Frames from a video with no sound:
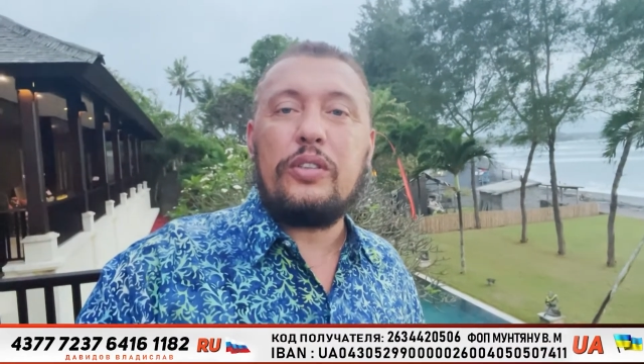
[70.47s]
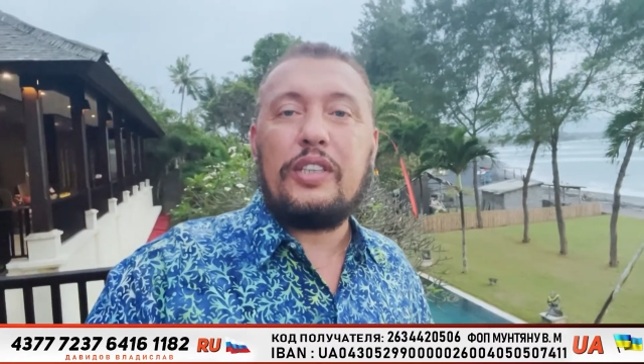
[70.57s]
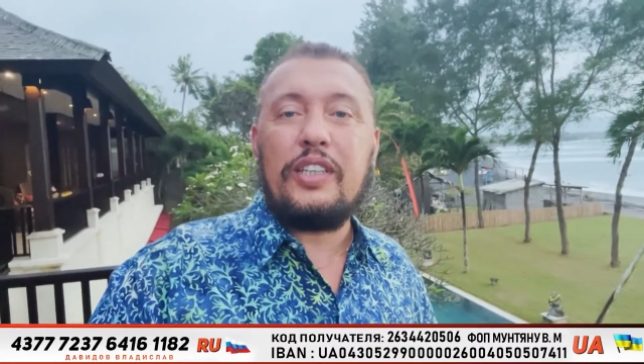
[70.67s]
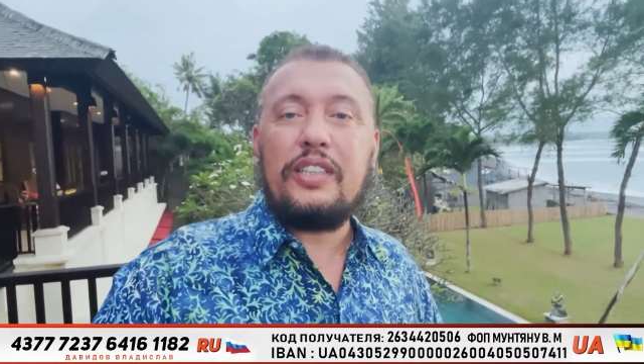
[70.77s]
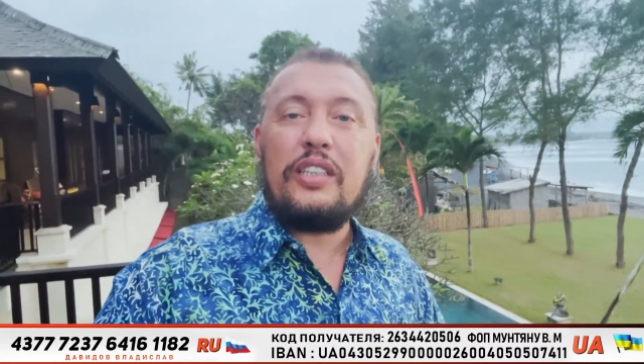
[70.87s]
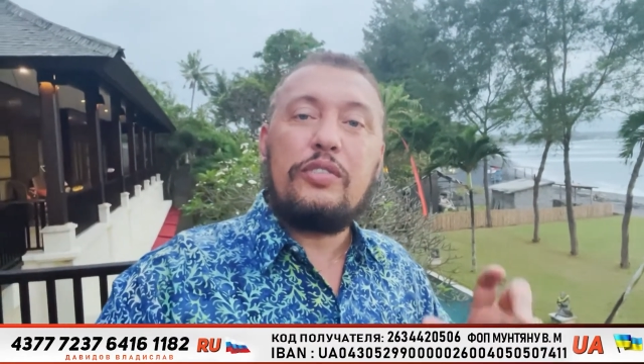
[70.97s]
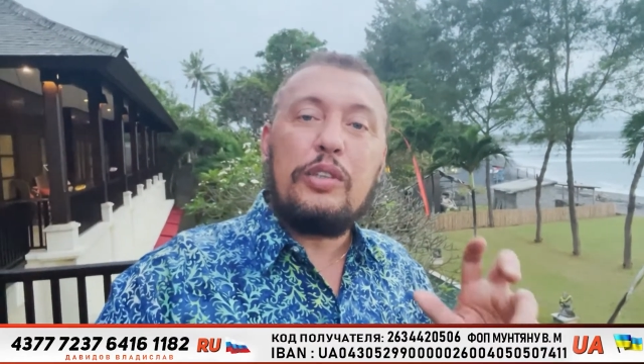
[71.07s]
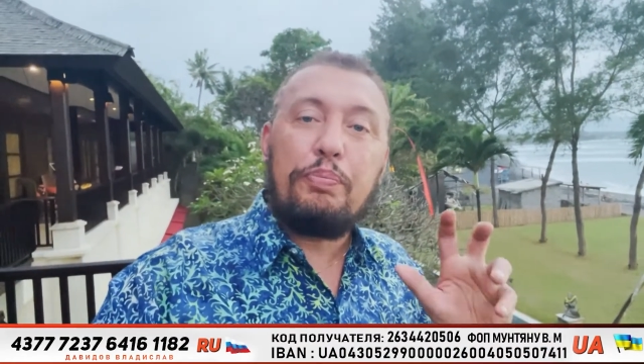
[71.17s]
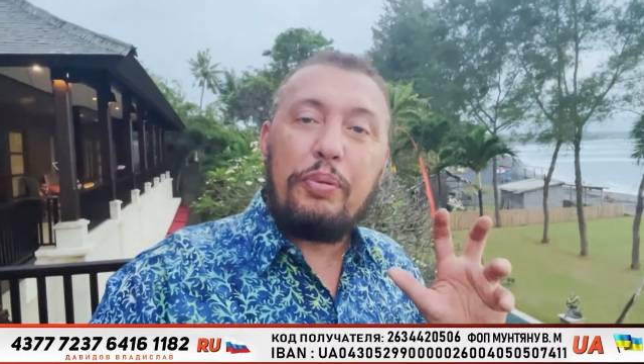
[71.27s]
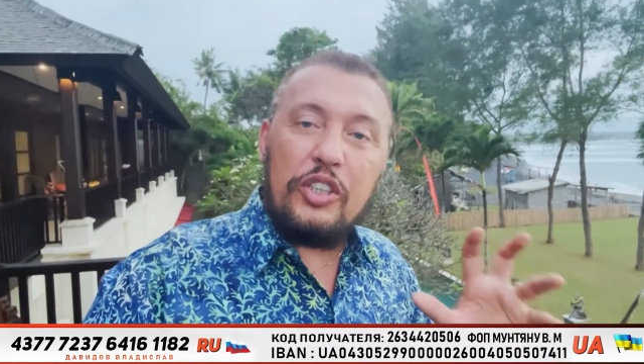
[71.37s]
дорогие
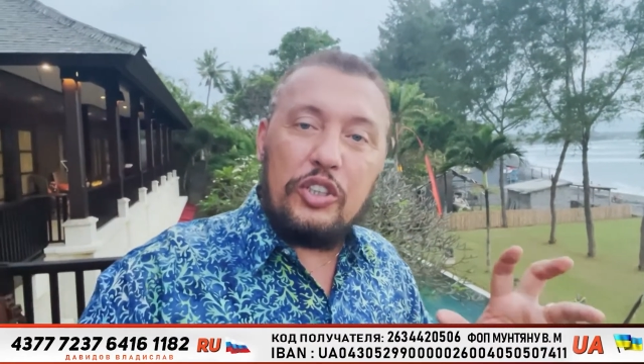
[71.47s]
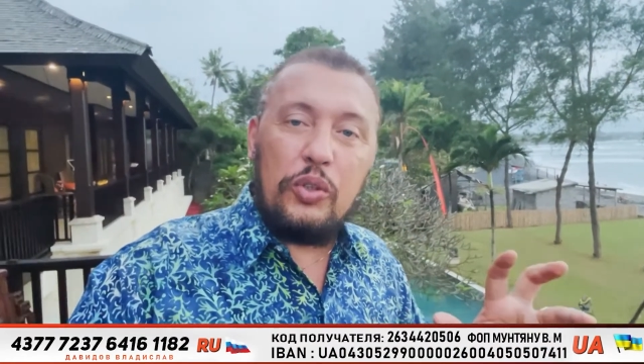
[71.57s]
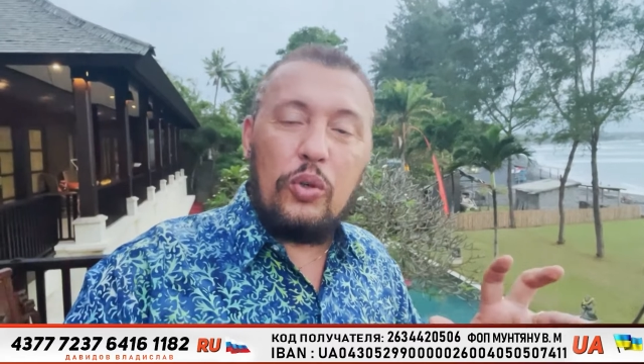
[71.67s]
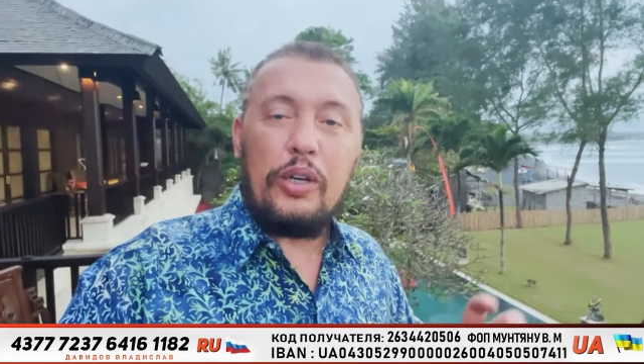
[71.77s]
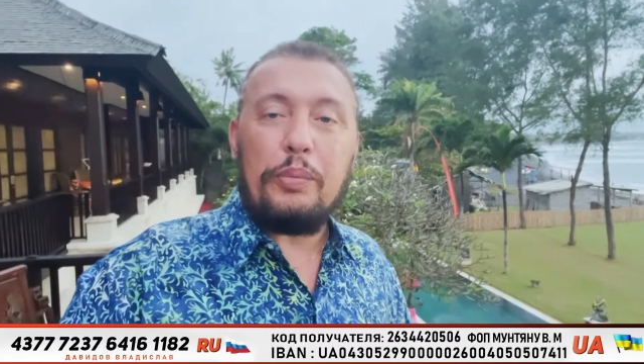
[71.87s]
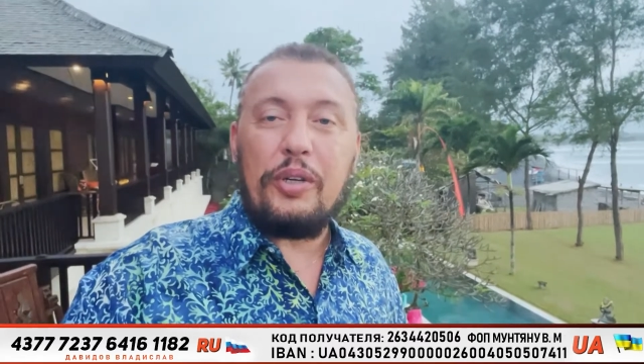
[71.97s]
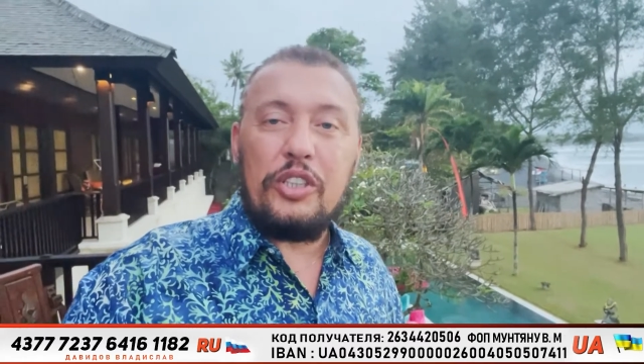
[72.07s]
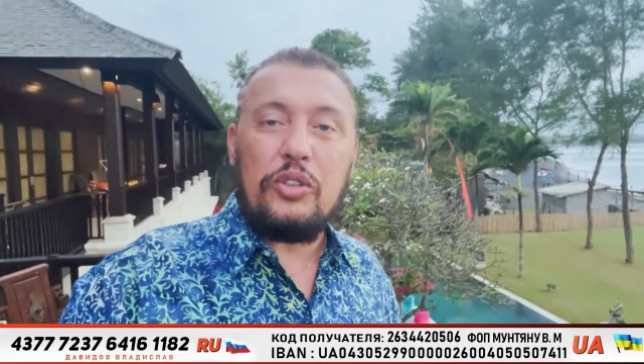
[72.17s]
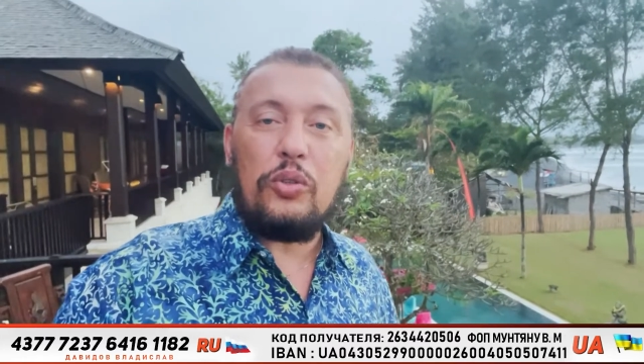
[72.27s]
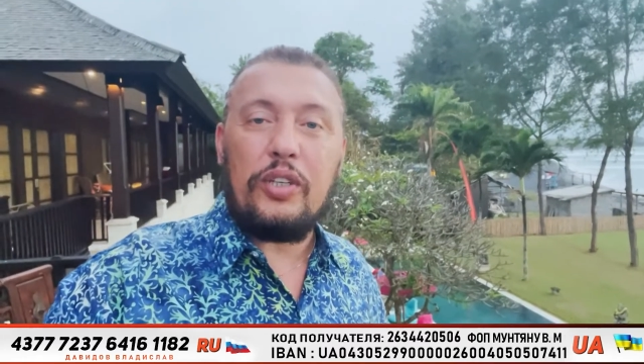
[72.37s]
вип-партнеры,
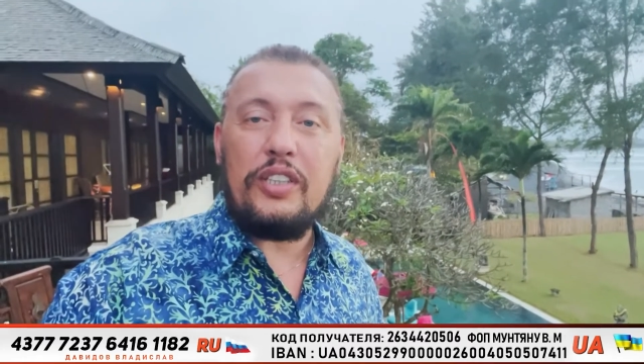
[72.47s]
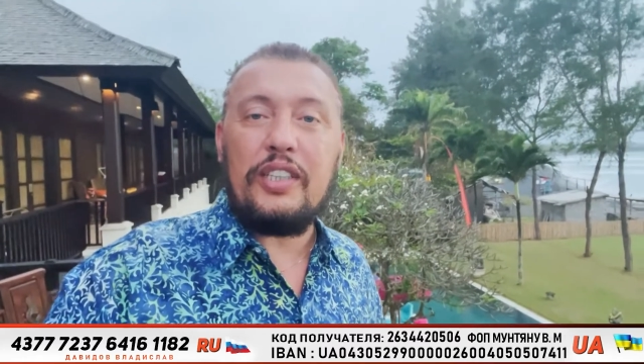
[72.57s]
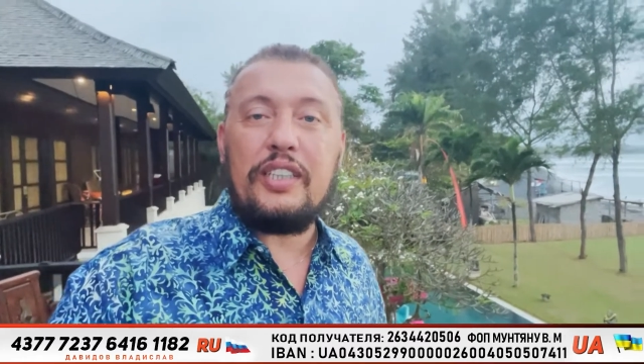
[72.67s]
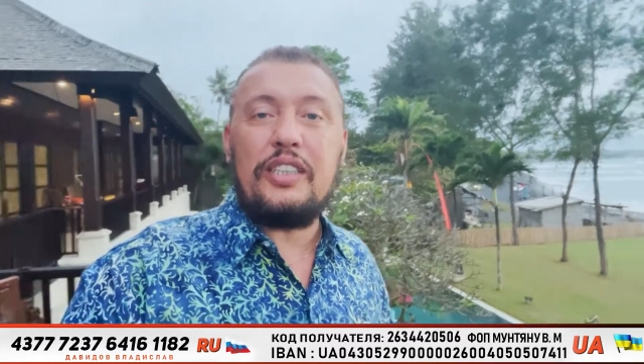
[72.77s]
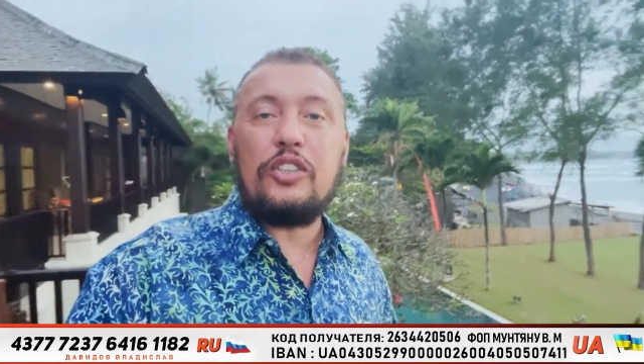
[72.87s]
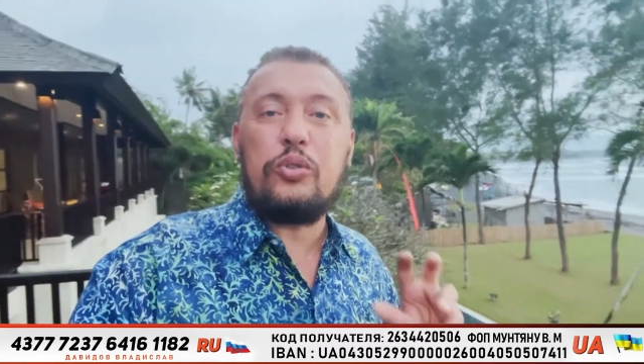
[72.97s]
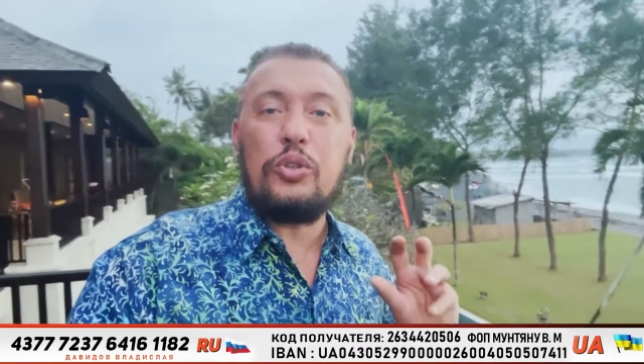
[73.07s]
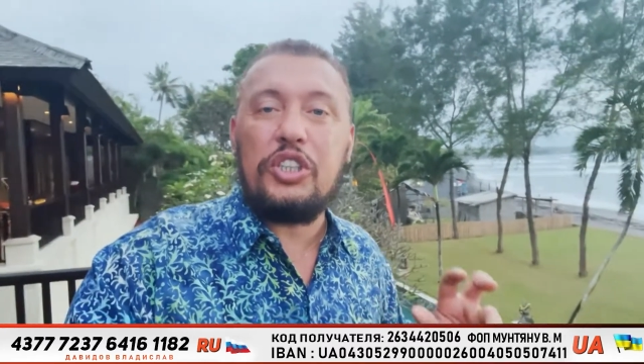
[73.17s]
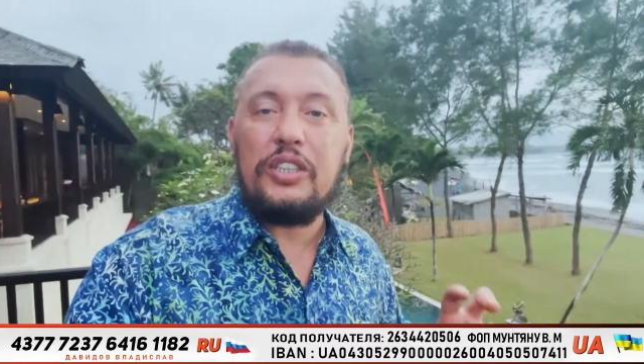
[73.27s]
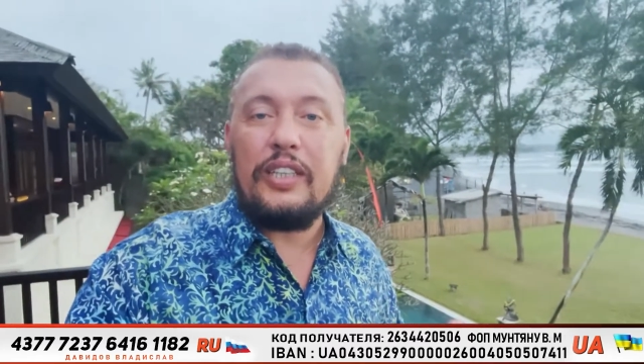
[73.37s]
партнеры, дорогие
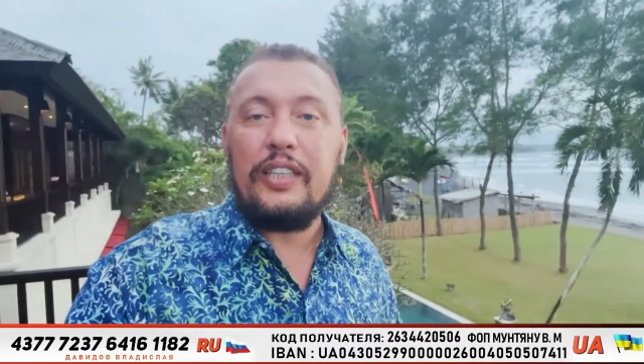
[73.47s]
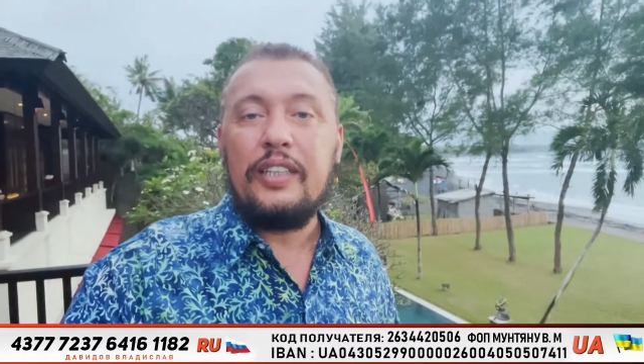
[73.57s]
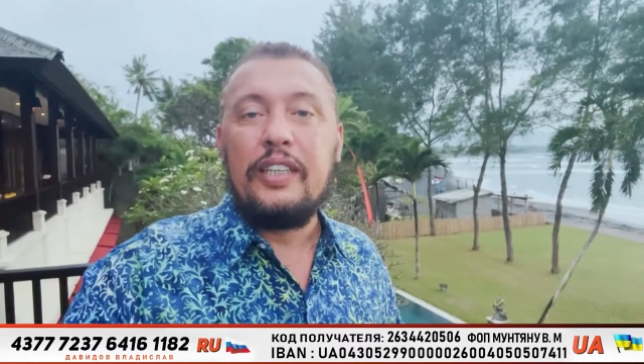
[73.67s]
служители,